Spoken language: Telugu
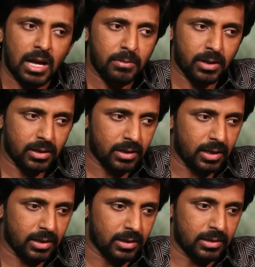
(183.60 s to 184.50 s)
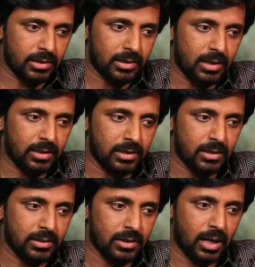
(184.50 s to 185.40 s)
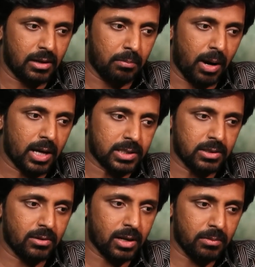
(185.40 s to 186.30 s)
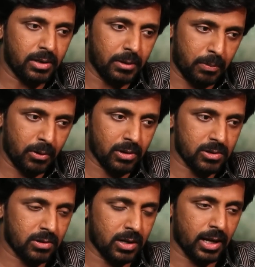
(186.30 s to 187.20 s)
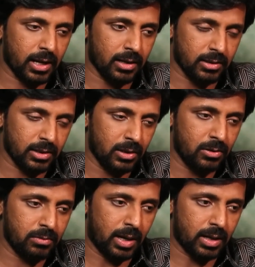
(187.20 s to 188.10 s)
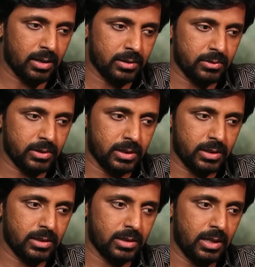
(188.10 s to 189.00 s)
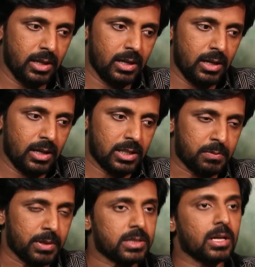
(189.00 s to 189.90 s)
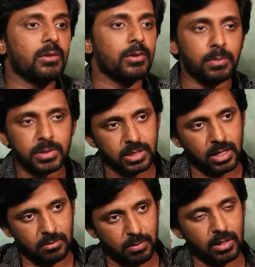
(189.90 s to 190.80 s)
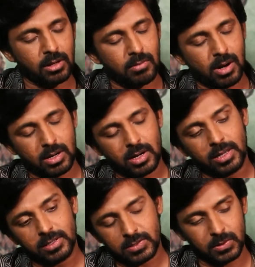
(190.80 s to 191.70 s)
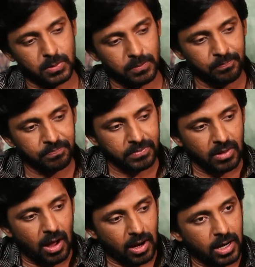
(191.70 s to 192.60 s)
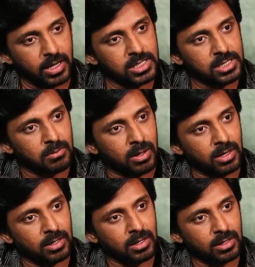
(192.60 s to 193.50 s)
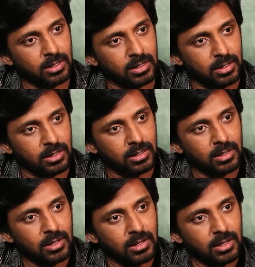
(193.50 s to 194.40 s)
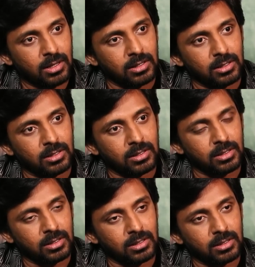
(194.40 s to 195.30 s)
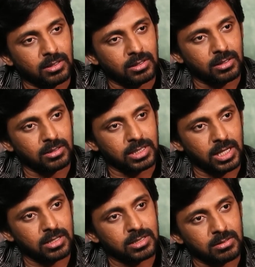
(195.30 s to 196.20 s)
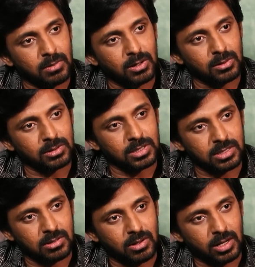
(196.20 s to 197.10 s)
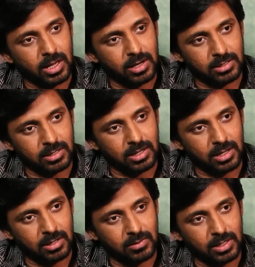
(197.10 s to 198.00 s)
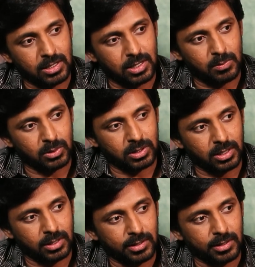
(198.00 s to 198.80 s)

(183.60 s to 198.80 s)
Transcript: టైమింగ్ అండ్ అది ఆయన భాష ద్వారా మీరు ఇప్పుడు కూడా చూడండి ఆయన తెలుగు మాట్లాడుతుంటే స్పష్టంగా వినిపిస్తాయి ఆయన పదాలు మాట్లాడి సో అక్కడి నుంచి మన్నటి దాకా ఈ ఈ జైలర్ సినిమాలో చేసిన వారి క్యారెక్టర్ కానివ్వండి లేకపోతే